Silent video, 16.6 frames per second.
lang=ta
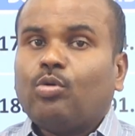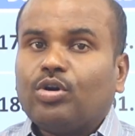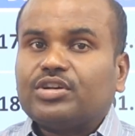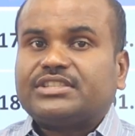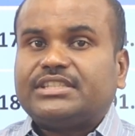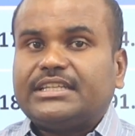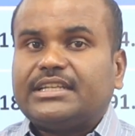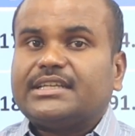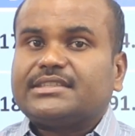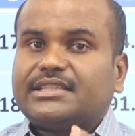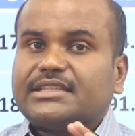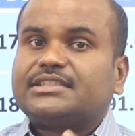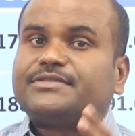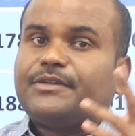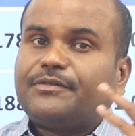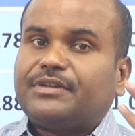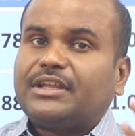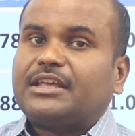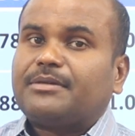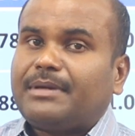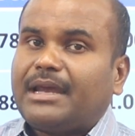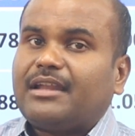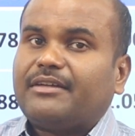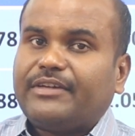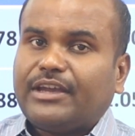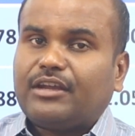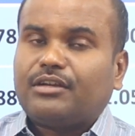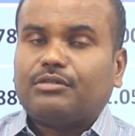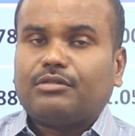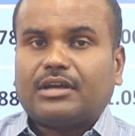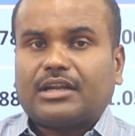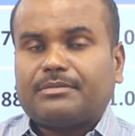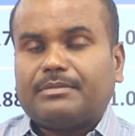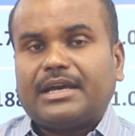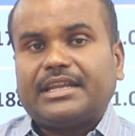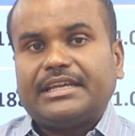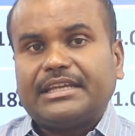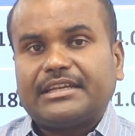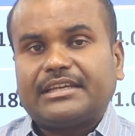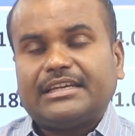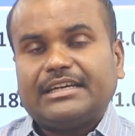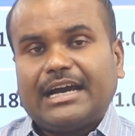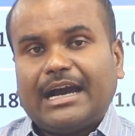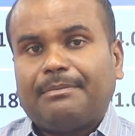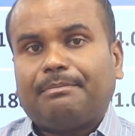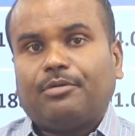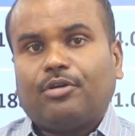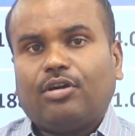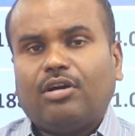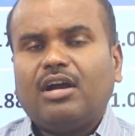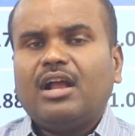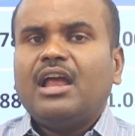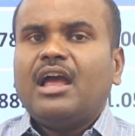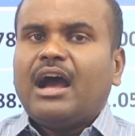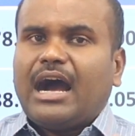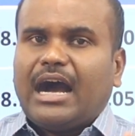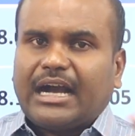ஓசினா சிக்ஸ் ஃபிஃப்டிக்கு மேலே வேணுங்கிற மாதிரி இருக்குது அப்போது